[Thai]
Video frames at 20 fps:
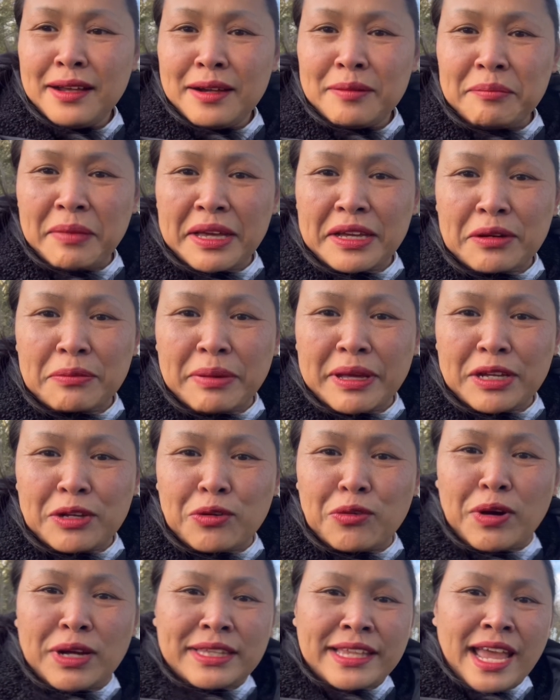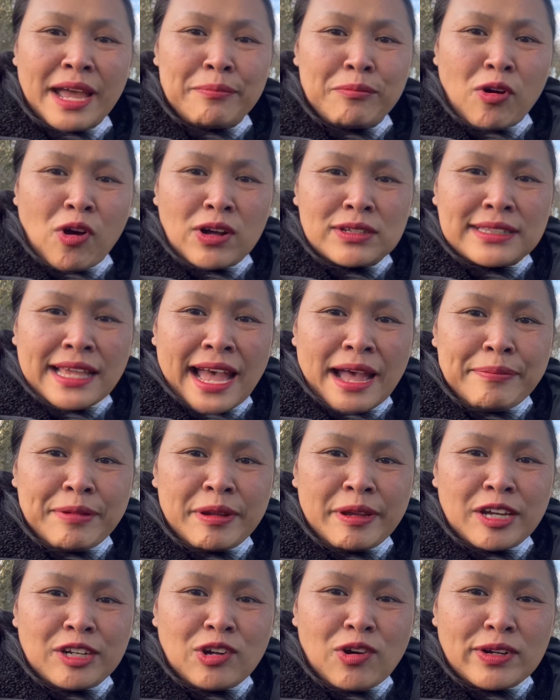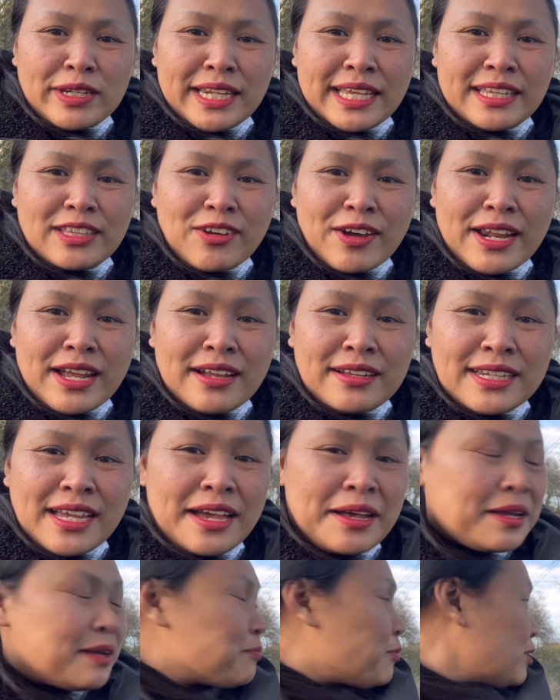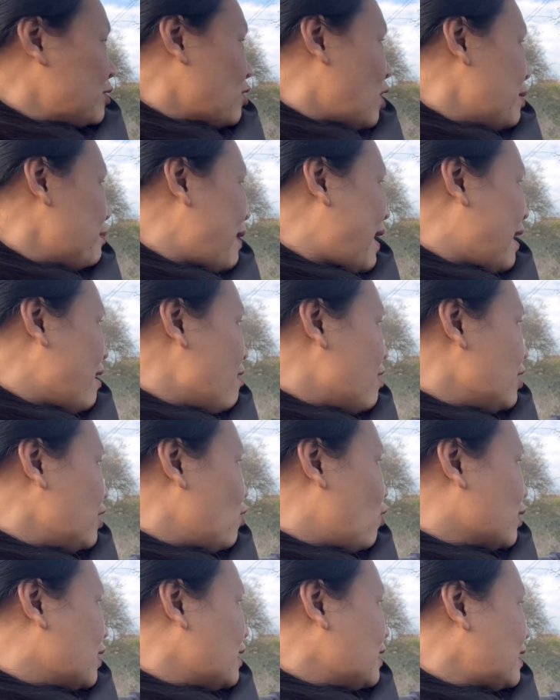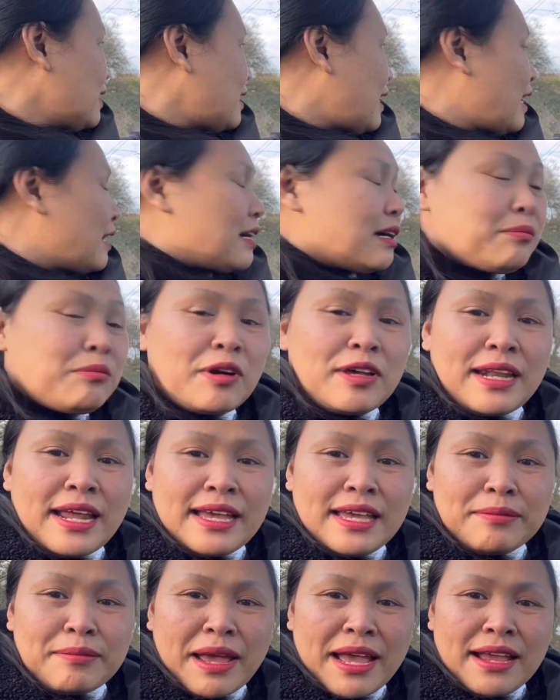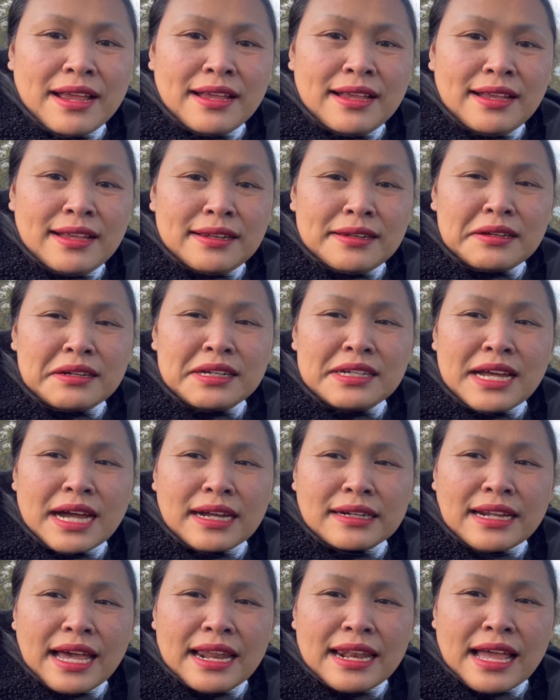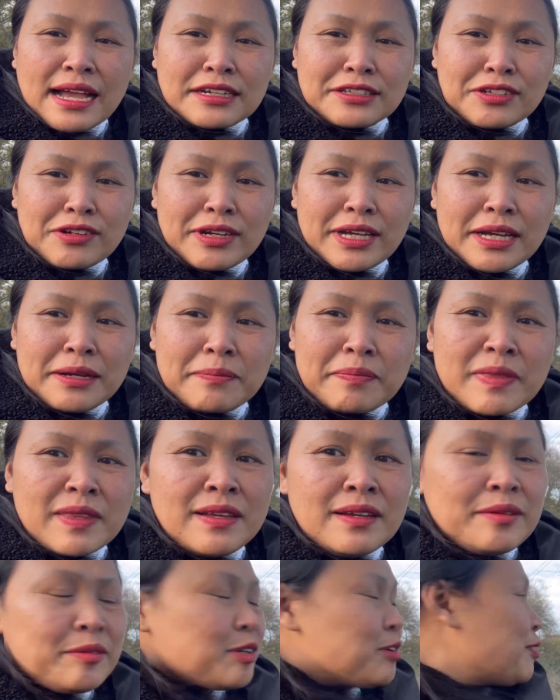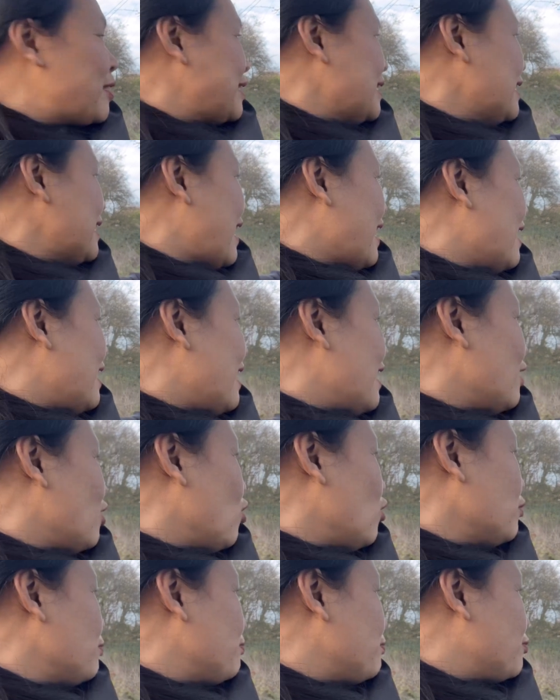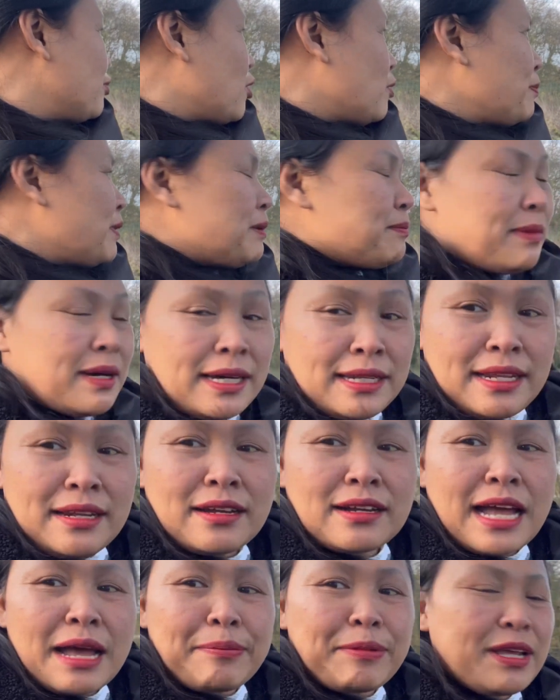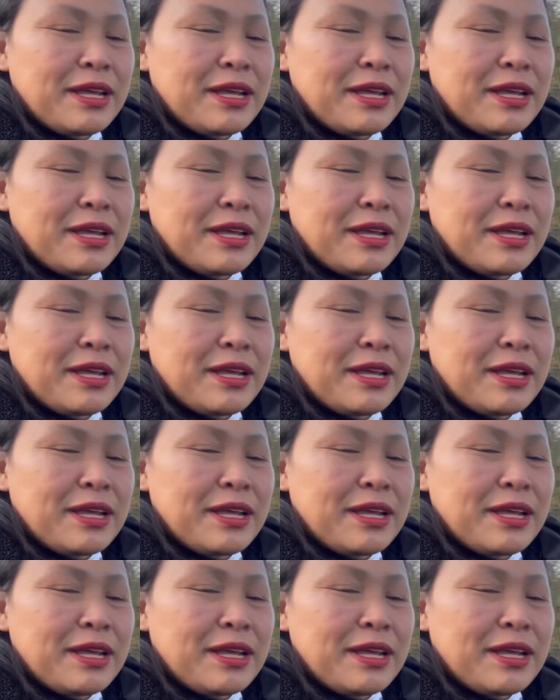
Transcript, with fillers: ไม่ไม่กลัวแถมมองตามเห็นไหมกระโดดหนีจอยแล้ว เนี่ยพอจอยมาเขากระโดดขึ้นกิ่งข้างบนแล้วเห็นไหมเหลืองเหลืองด้านหลังจอยอะกลัวที่ไหนล่ะโรโรบินเบิร์ดเดี๋ยวกลับไป